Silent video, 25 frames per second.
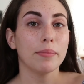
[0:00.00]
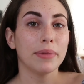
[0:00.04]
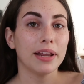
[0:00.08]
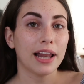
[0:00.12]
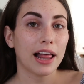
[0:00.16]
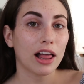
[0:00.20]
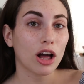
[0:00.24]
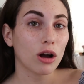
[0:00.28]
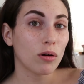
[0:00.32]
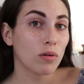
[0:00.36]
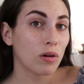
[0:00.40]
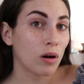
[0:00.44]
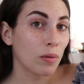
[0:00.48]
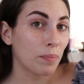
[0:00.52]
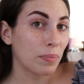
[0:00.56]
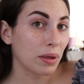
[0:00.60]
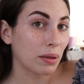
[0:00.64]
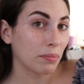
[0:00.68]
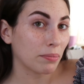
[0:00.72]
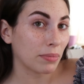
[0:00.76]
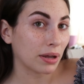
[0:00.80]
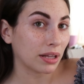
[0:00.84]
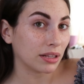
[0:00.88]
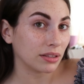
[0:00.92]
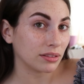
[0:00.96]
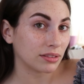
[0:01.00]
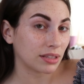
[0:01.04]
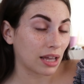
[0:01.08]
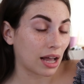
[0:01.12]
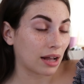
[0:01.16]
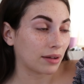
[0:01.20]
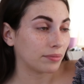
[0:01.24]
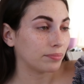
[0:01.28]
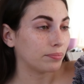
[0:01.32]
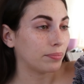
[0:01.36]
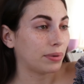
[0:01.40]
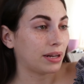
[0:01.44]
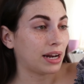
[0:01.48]
Mira cómo
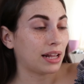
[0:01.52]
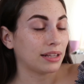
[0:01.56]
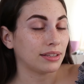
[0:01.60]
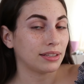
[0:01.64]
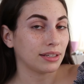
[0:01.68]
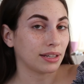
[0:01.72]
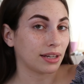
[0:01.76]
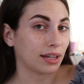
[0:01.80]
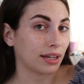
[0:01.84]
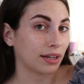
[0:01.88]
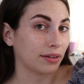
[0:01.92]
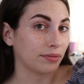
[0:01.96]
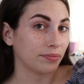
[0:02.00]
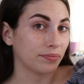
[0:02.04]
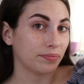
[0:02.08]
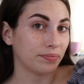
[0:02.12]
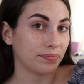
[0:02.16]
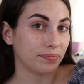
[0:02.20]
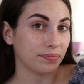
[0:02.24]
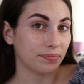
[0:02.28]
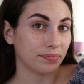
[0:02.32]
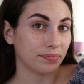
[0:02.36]
pigmenta, espérate que...